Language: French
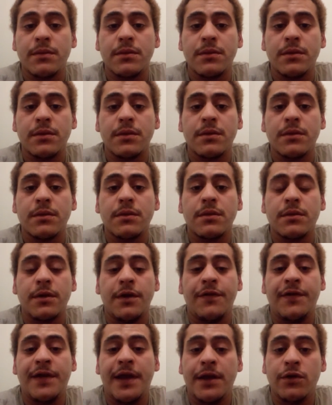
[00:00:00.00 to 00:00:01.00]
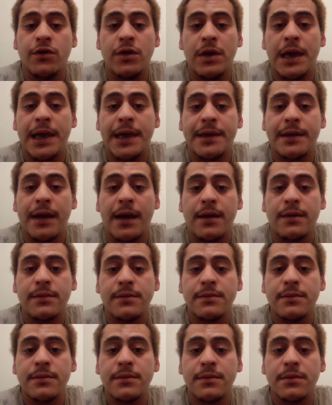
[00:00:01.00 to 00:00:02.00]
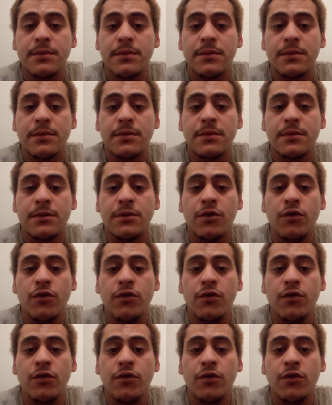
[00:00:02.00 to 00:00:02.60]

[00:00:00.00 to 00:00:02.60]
Liberté d'expression, liberté de pensée,